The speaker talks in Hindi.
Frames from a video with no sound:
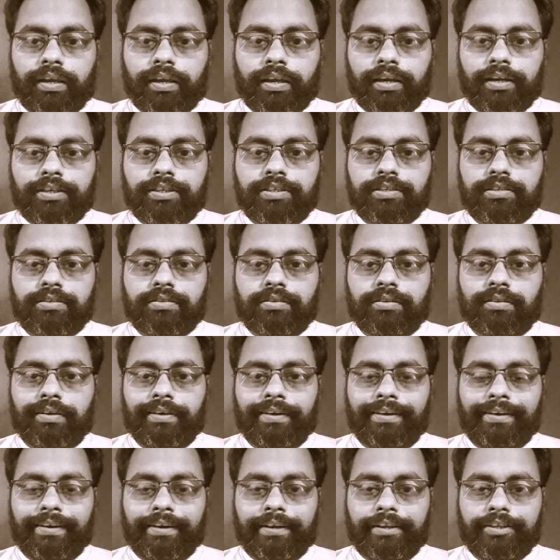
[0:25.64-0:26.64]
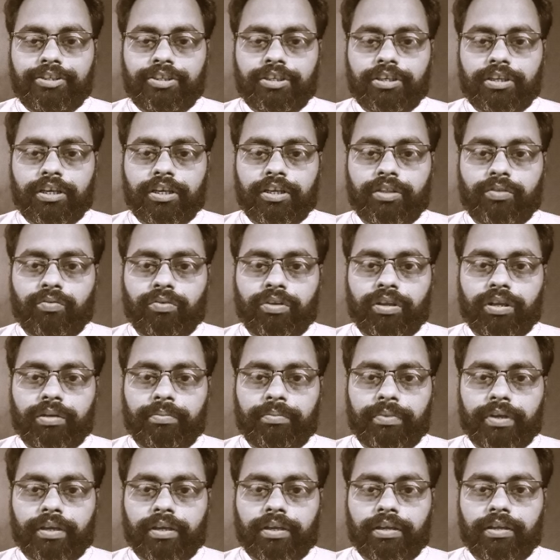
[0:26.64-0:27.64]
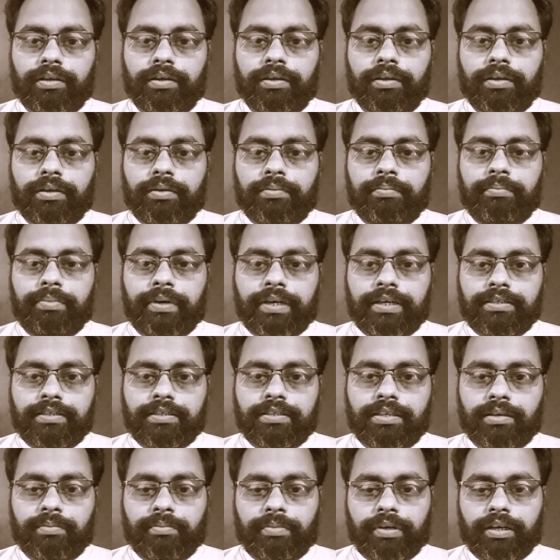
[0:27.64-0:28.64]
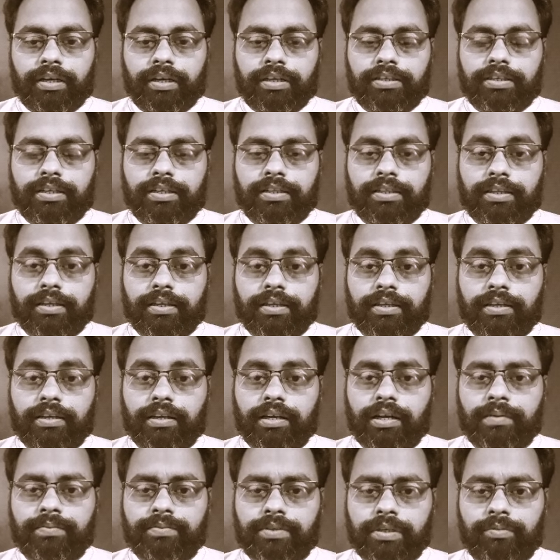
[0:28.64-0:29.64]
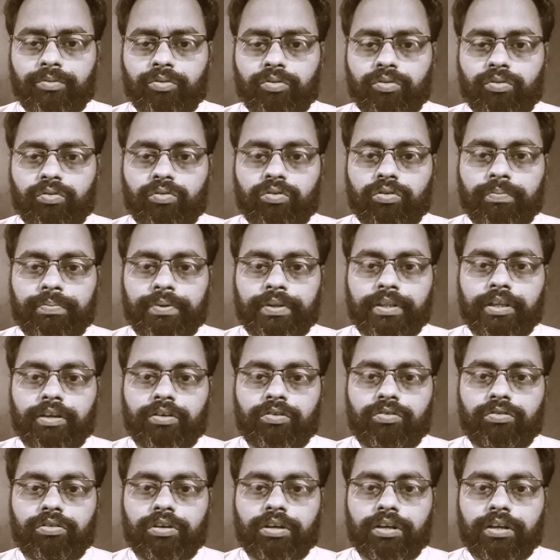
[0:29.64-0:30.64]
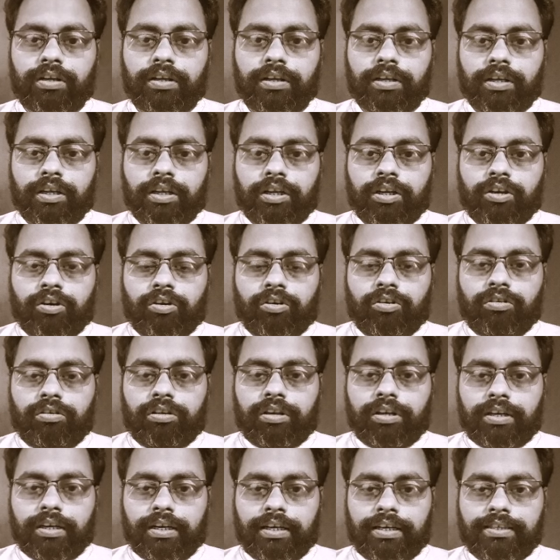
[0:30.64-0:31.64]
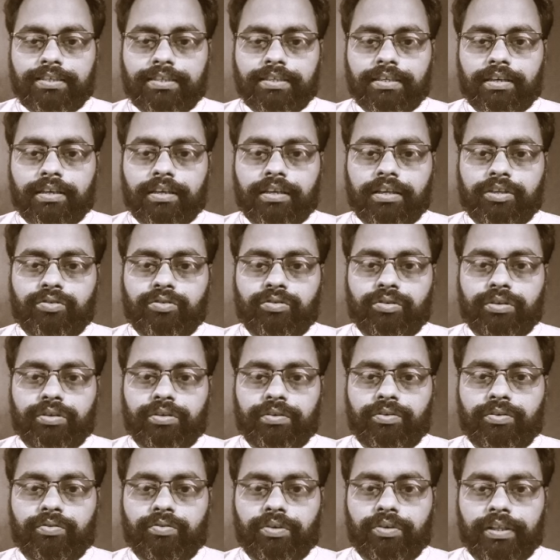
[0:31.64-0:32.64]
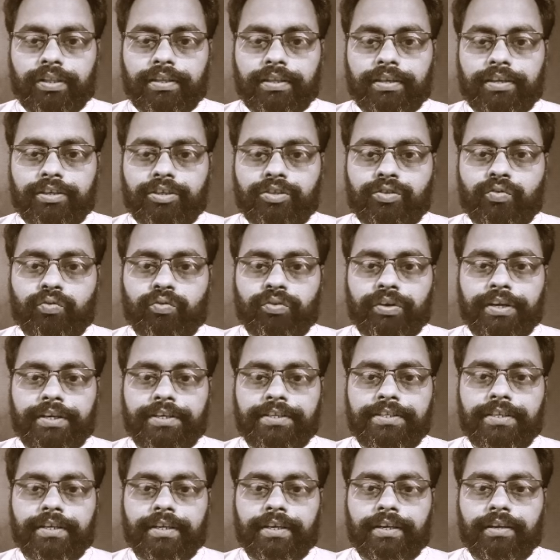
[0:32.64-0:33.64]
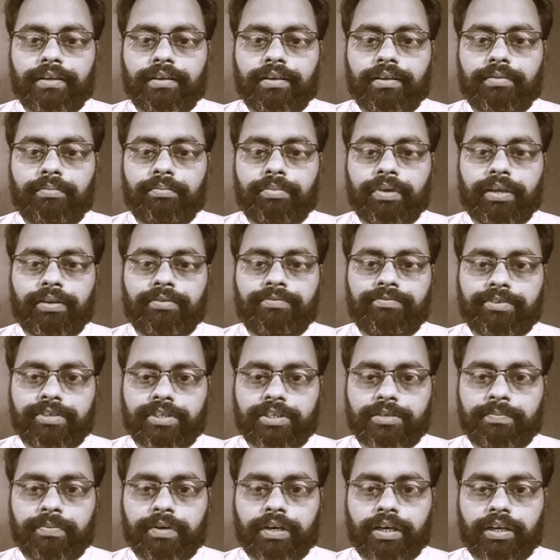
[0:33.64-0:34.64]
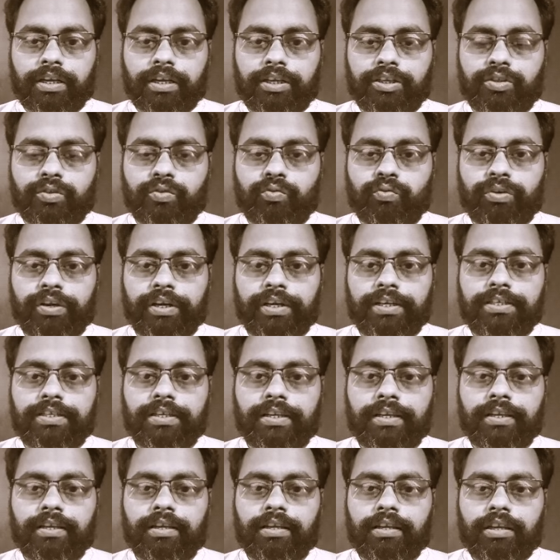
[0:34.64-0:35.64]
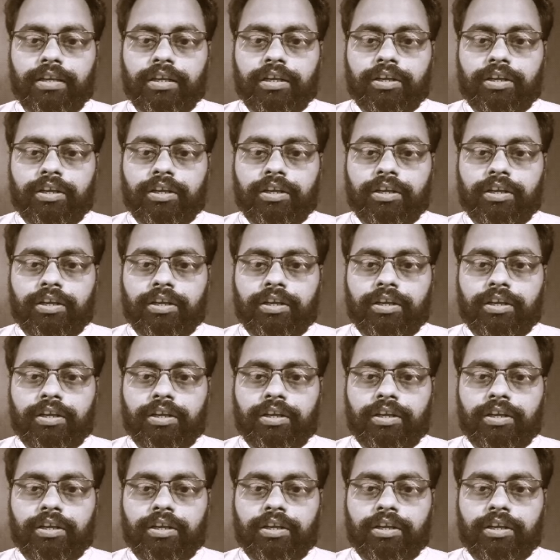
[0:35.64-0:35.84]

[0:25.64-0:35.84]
इंग्लिश लिटरेचर के दुनिया में बादशाह माना जाता है आप सब लोगों को पता होगा और ख़ास करके जो ट्वेल्थ के स्टूडेंट्स हैं बी फर्स्ट पार्ट के स्टूडेंट्स हैं